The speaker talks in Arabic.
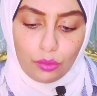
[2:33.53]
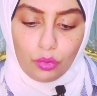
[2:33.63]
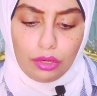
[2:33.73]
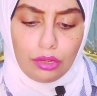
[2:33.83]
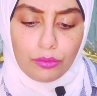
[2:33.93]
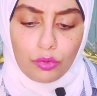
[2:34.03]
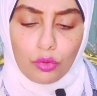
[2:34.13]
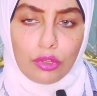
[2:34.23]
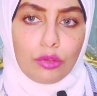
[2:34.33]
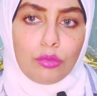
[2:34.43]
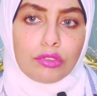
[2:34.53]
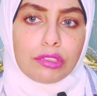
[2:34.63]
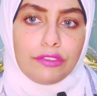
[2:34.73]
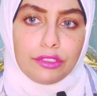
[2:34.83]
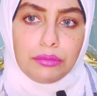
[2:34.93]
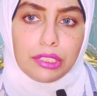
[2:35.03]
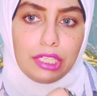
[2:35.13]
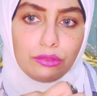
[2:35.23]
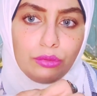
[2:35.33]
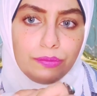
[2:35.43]
برقمه وكل المواصفات
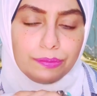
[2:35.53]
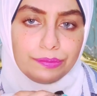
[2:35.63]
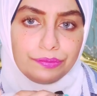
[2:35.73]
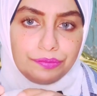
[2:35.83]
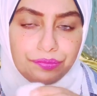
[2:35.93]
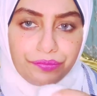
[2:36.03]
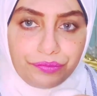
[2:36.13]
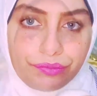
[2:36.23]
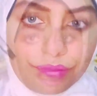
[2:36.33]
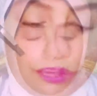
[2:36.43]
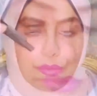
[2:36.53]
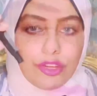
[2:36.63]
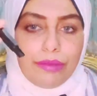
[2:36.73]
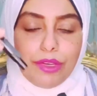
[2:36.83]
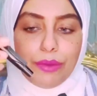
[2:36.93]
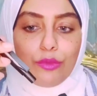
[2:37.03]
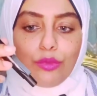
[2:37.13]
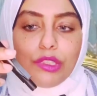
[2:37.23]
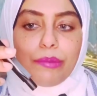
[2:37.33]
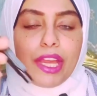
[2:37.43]
بتاعته تاني حاجة مهمة
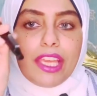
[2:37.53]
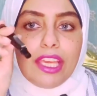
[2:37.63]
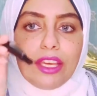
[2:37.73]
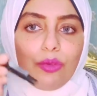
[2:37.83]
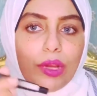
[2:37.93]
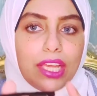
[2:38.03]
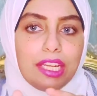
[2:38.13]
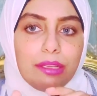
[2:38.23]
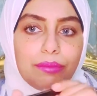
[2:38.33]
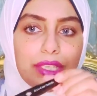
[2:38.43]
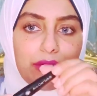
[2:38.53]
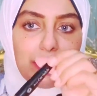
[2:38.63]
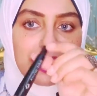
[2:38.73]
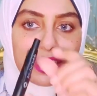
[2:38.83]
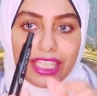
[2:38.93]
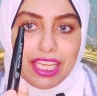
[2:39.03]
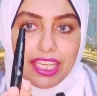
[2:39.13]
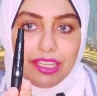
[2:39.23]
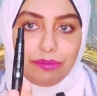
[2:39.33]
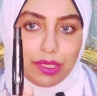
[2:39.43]
موجودة معايا هو قلم الوخس ده
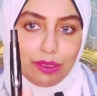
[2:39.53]
قلم